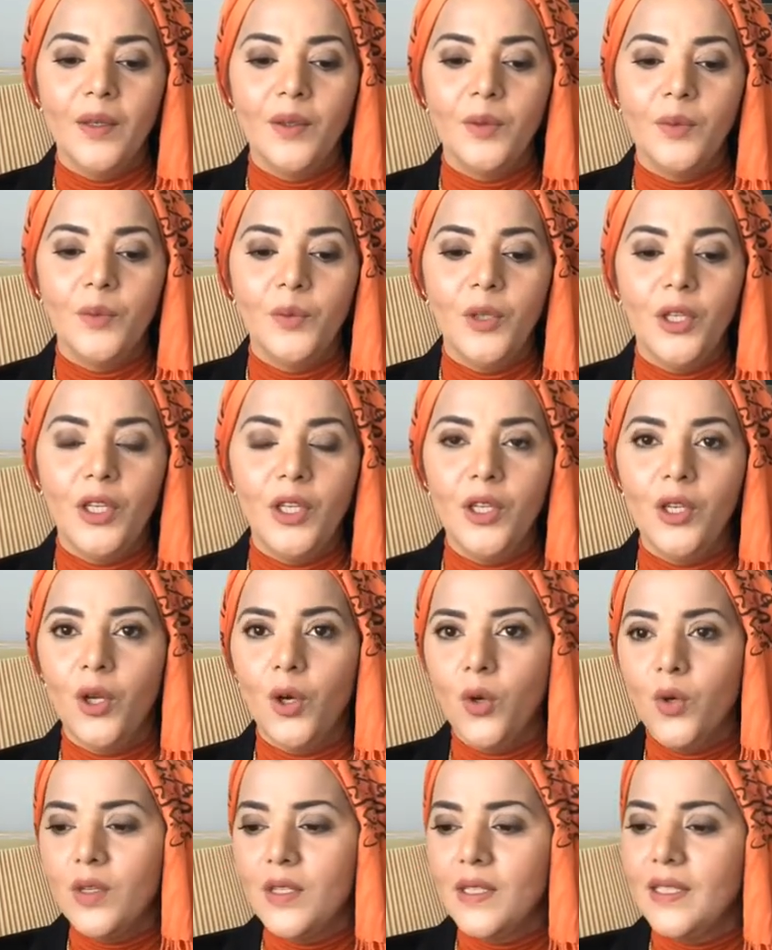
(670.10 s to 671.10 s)

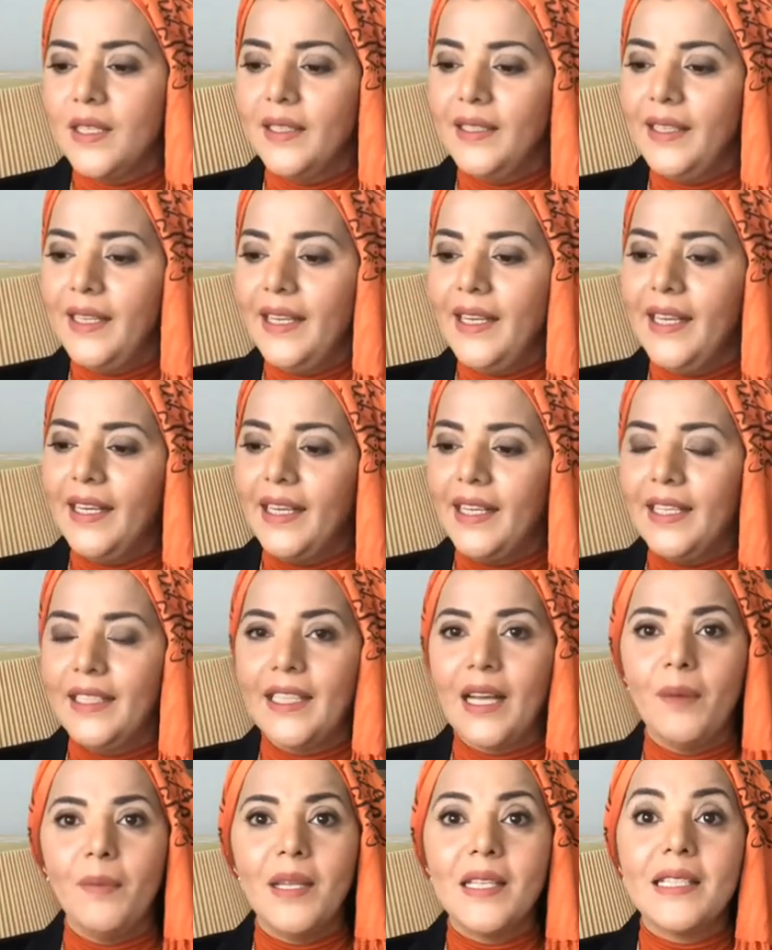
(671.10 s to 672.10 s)
والغرزة اللي هي كانت
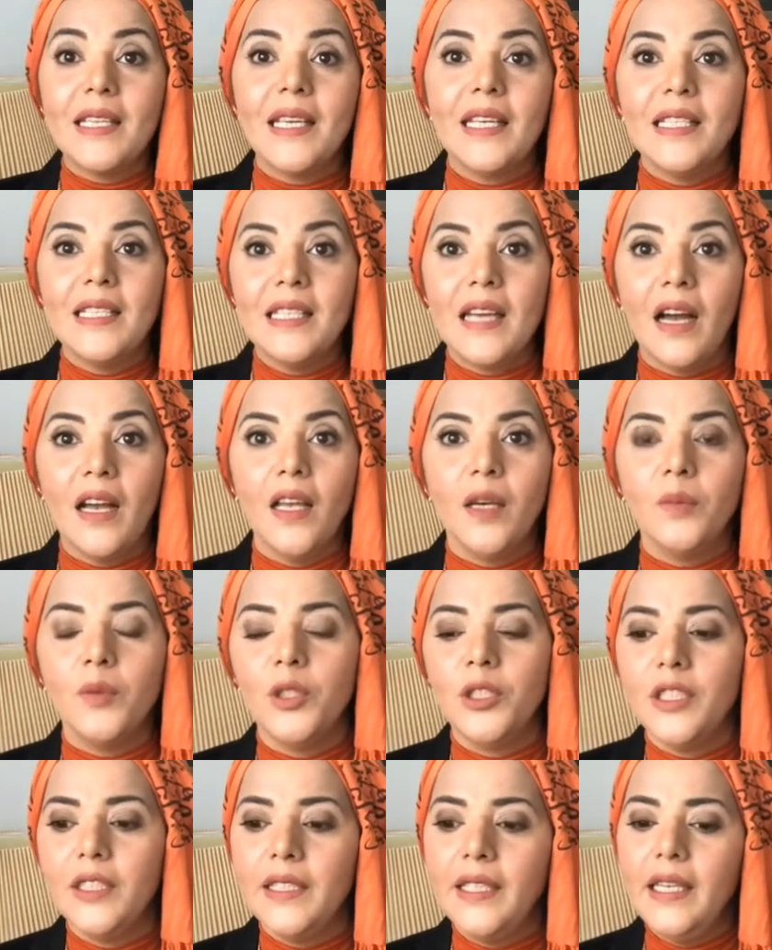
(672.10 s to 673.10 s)
عاملة زي
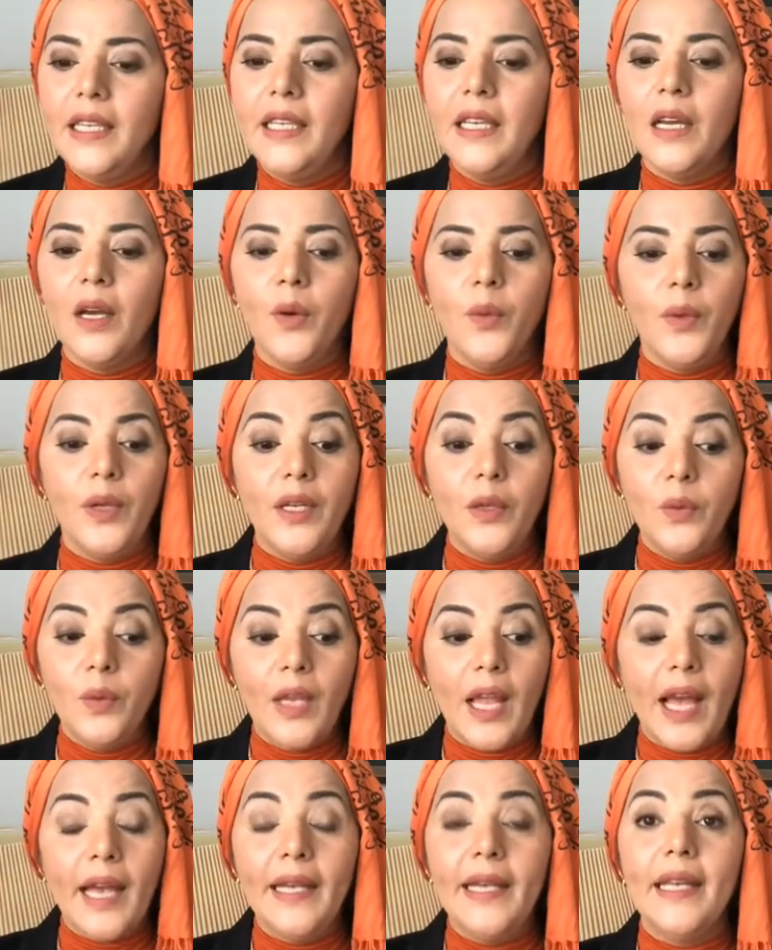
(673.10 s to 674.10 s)
الدايموند دي
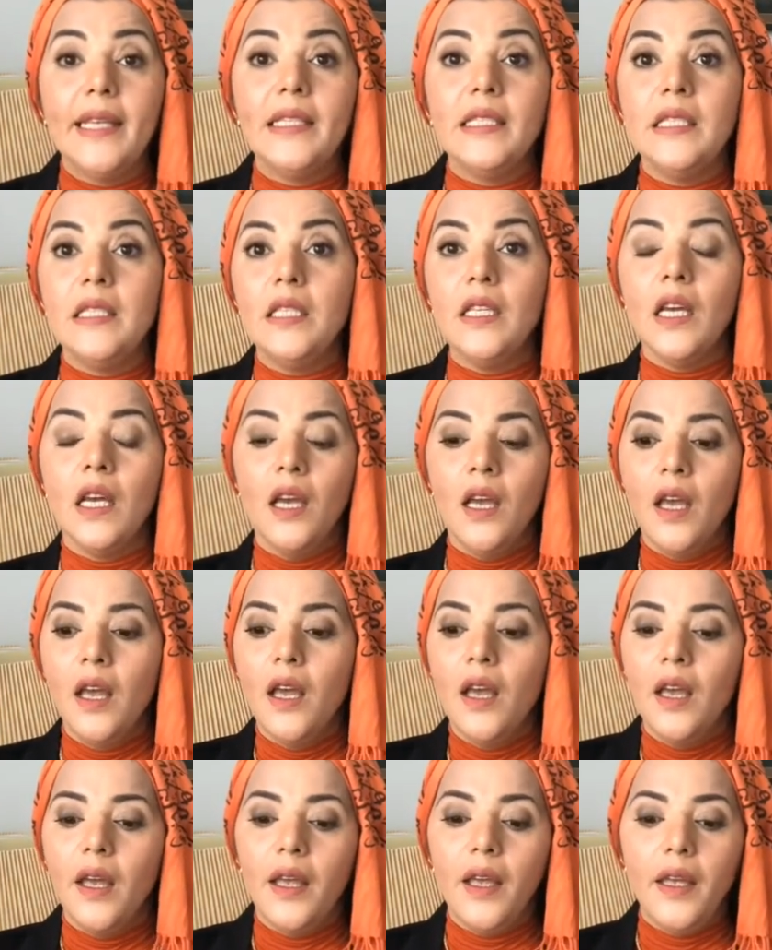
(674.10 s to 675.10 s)
والحاجات دي
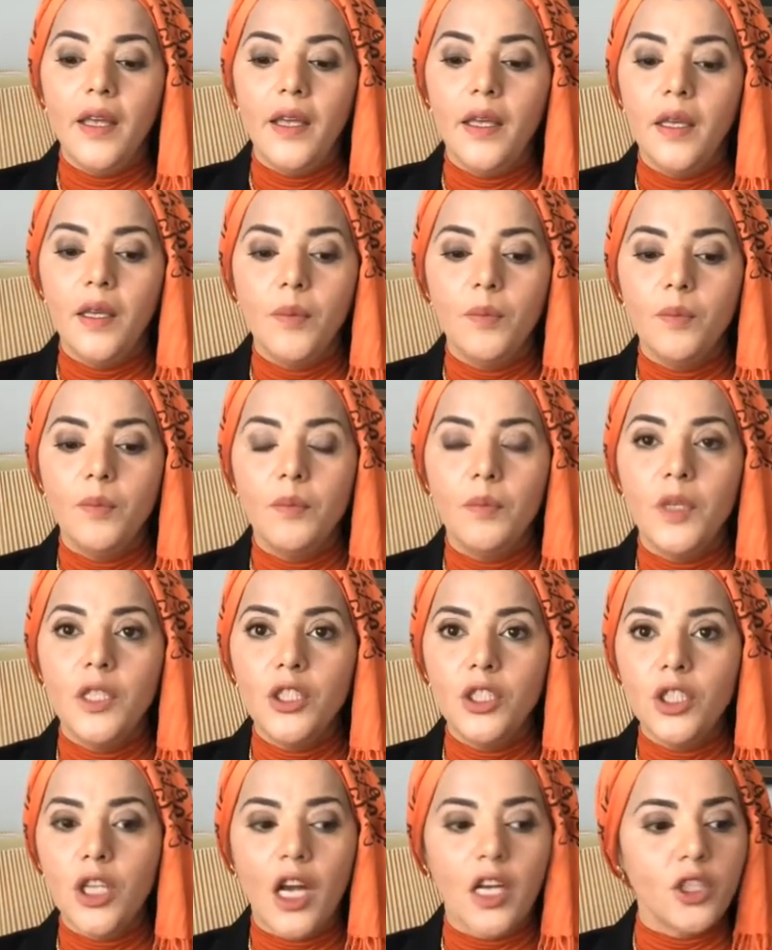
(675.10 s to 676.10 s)
إيه،
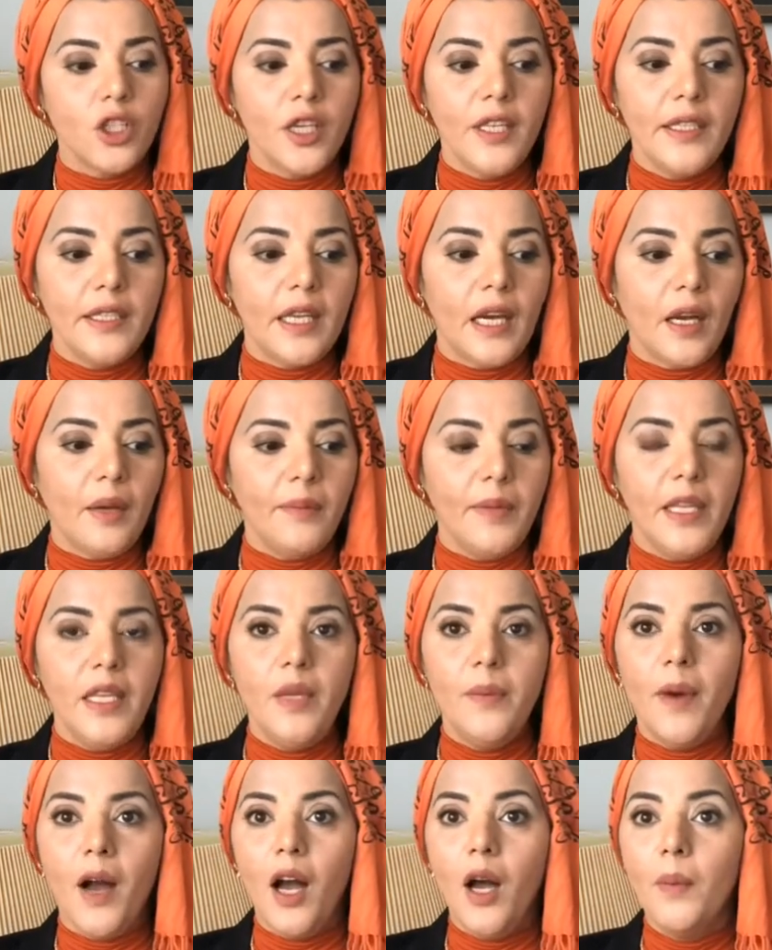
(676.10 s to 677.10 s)
مش عشان تعملي
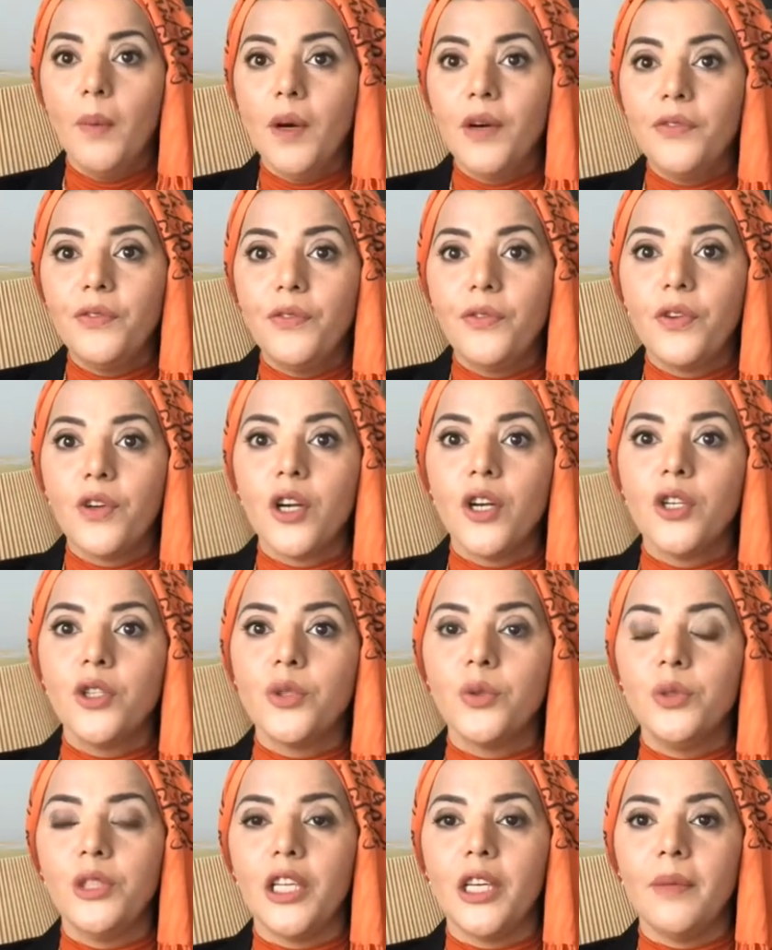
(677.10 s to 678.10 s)
بقى
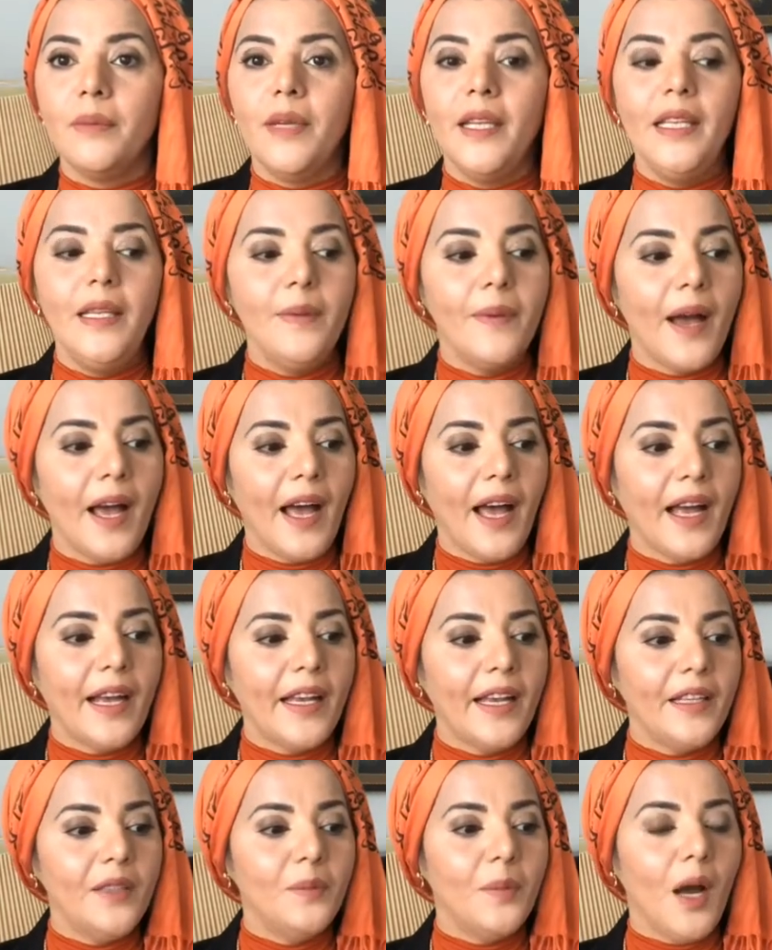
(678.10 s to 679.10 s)
مفرش وتعملي بقى
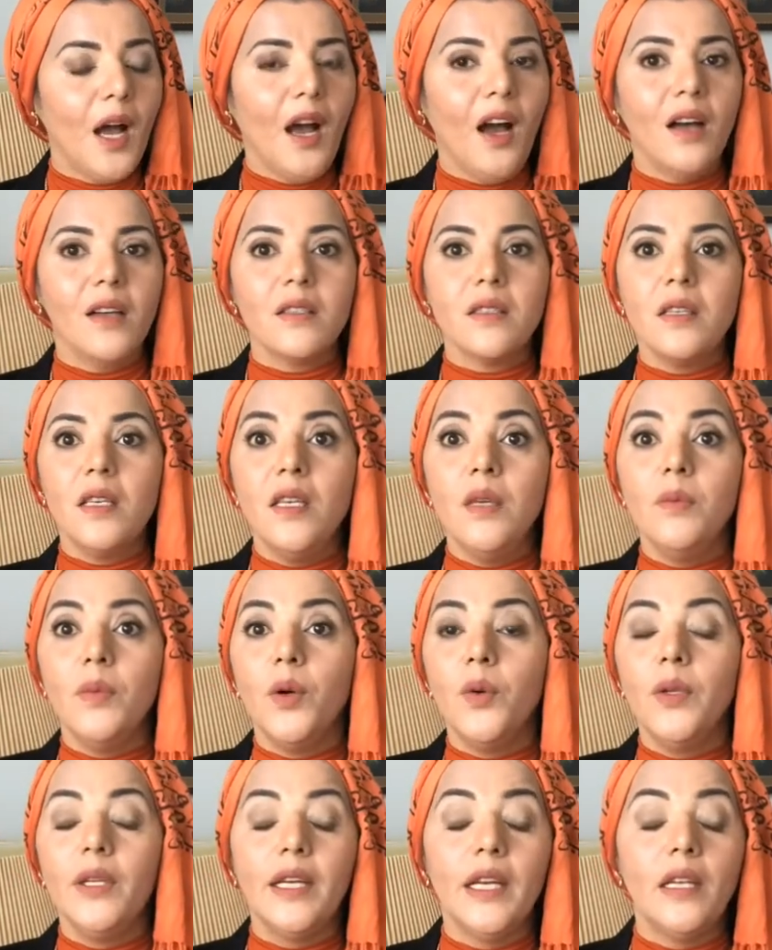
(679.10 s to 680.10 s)
حاجات بقى عظيمه
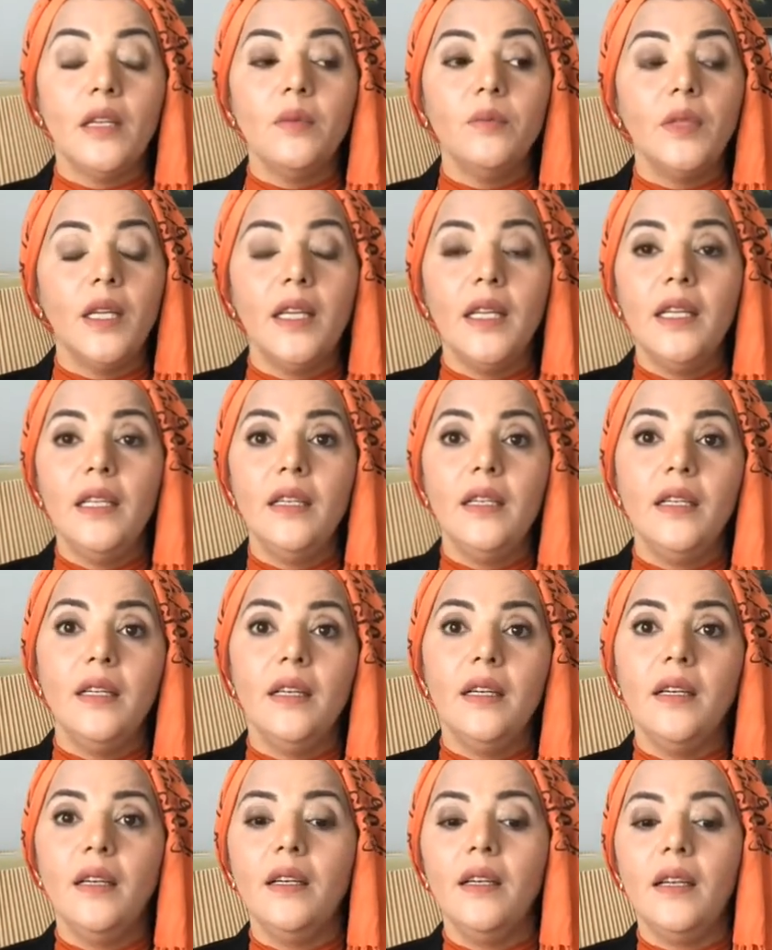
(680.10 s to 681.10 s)
والكلام ده لا لا
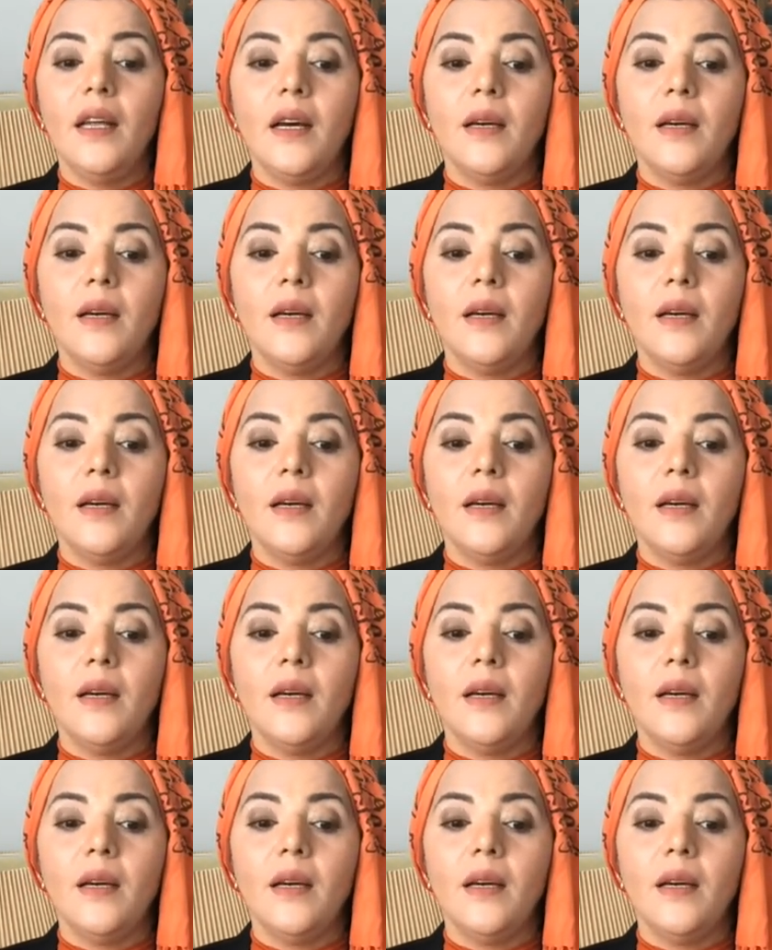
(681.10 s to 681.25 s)
لا لا